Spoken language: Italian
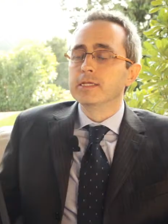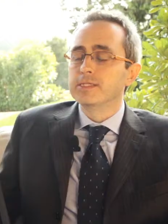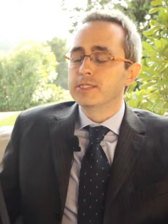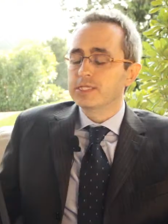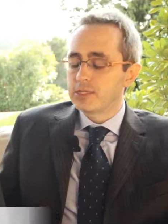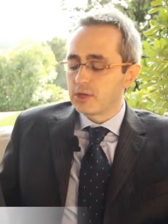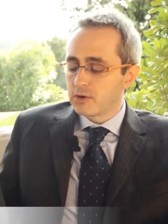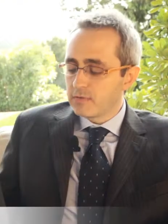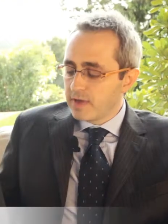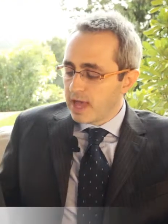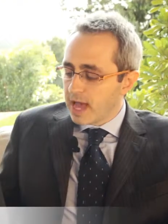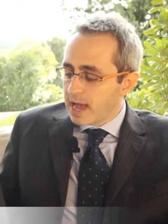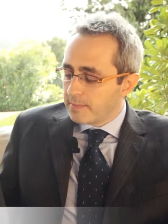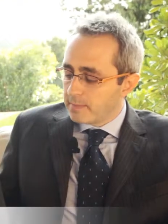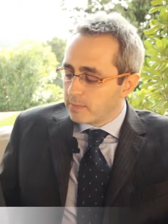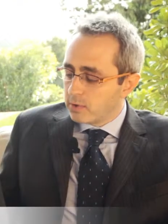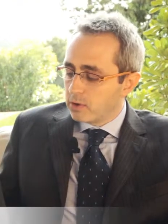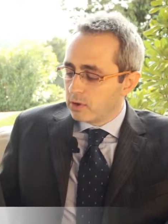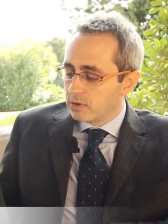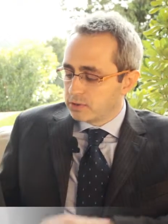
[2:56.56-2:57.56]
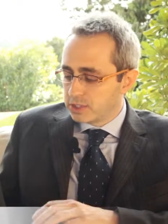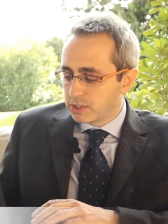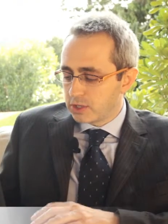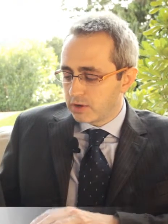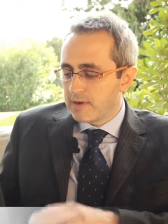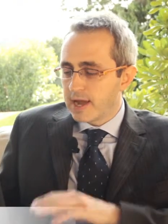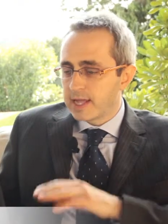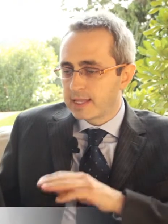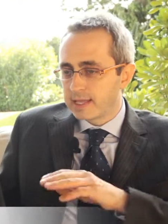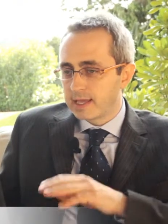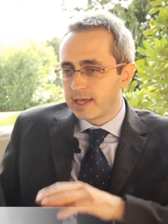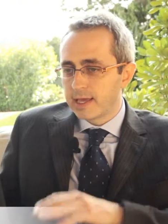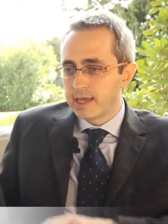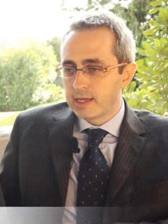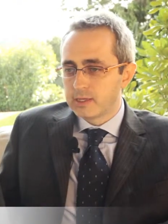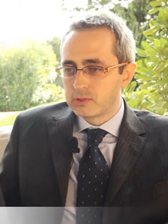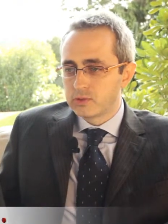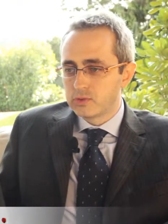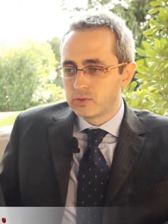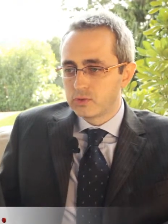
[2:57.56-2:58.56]
Ci, troviamo, ci
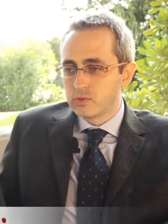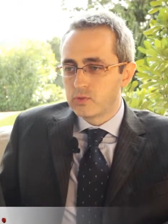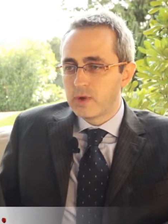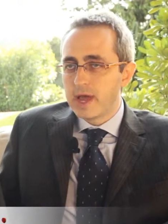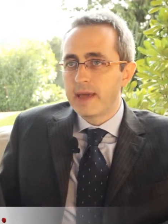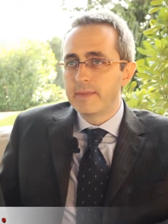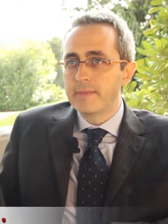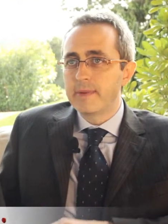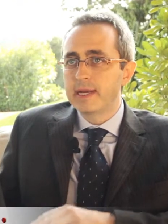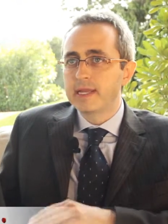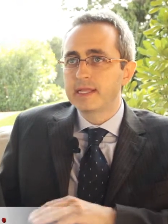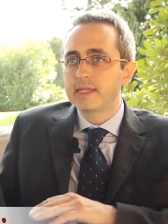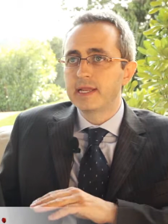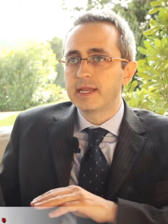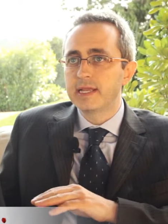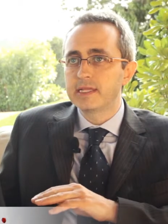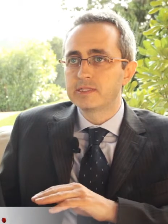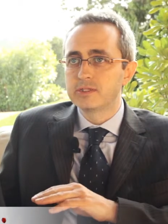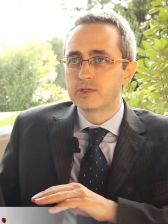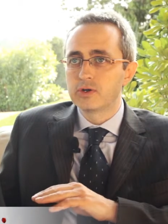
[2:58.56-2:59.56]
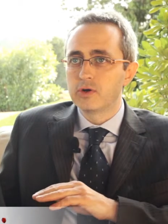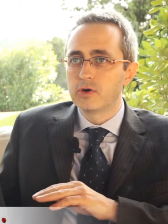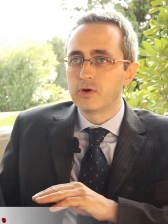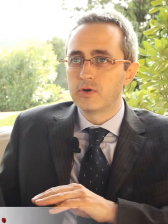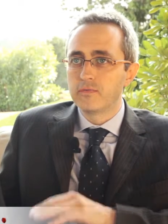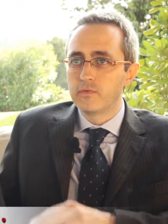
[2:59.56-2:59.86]
trovate sul web all'indirizzo